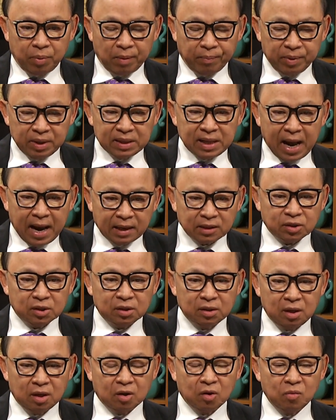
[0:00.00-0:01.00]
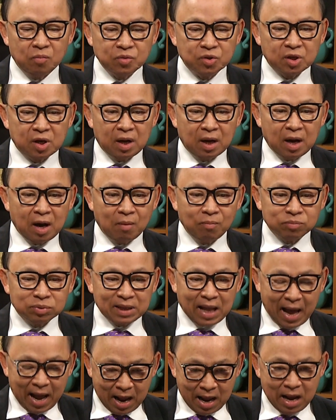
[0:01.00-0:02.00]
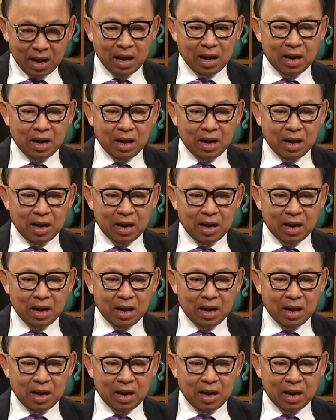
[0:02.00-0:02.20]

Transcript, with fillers: property tax nó cũng sẽ không tăng